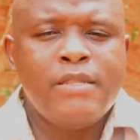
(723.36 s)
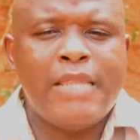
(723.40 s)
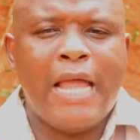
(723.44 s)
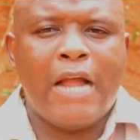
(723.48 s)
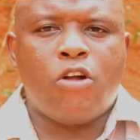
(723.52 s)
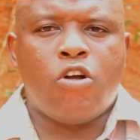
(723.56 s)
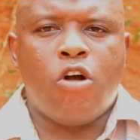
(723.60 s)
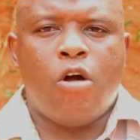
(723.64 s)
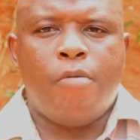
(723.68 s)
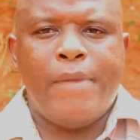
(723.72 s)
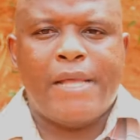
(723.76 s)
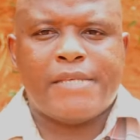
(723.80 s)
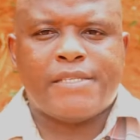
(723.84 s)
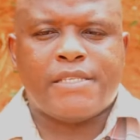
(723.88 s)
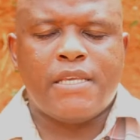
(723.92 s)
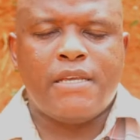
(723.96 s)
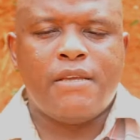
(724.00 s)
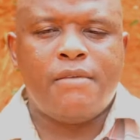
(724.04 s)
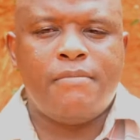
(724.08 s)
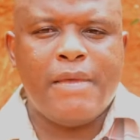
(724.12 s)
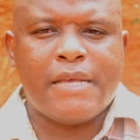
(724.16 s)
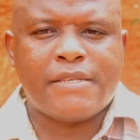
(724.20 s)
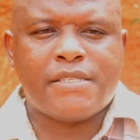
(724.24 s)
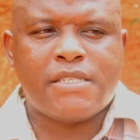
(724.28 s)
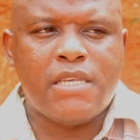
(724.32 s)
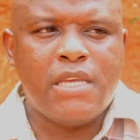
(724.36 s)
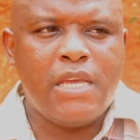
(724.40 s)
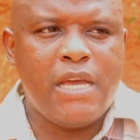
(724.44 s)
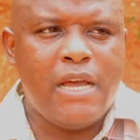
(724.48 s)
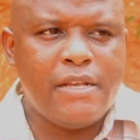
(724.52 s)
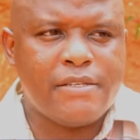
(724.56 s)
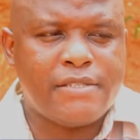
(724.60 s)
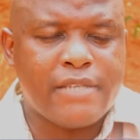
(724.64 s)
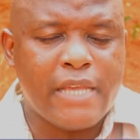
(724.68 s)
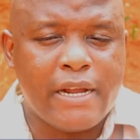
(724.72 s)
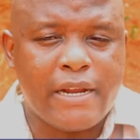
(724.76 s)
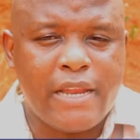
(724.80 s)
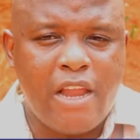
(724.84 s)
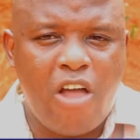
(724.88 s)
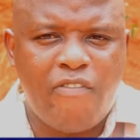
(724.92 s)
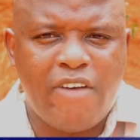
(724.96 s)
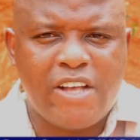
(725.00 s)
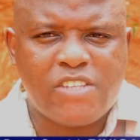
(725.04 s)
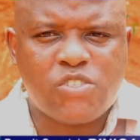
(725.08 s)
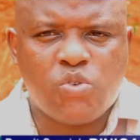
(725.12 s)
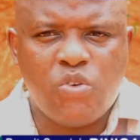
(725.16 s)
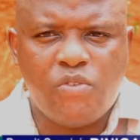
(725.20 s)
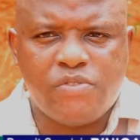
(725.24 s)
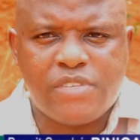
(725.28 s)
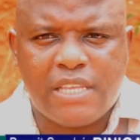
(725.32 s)
D'accord, merci. Merci Sinclair. On
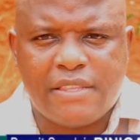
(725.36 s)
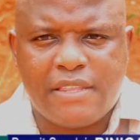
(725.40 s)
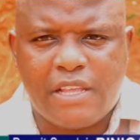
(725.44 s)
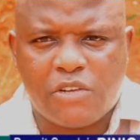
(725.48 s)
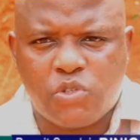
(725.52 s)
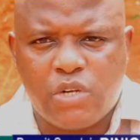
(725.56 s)
va suivre cette